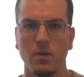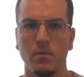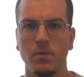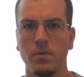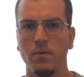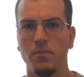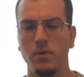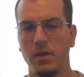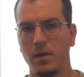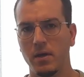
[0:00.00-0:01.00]
und
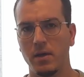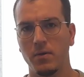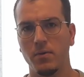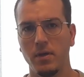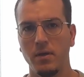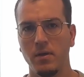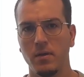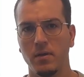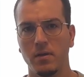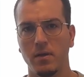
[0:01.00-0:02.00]
für jede Kategorie
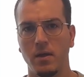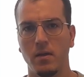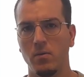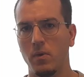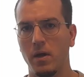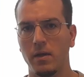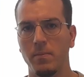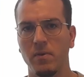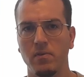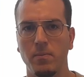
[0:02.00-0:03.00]
dann ähm,
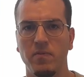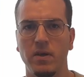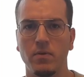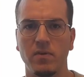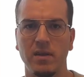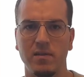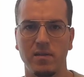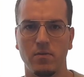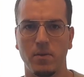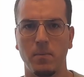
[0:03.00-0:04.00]
angemessene
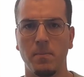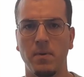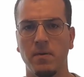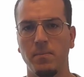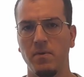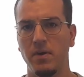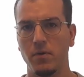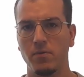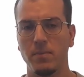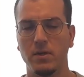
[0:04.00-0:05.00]
Bewertungsansätze oder
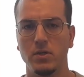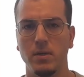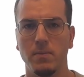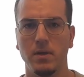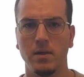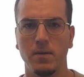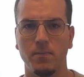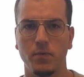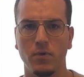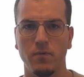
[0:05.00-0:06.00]
Bewertungsmaßstäbe
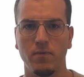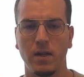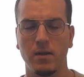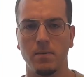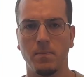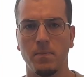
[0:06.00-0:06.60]
zu entwickeln.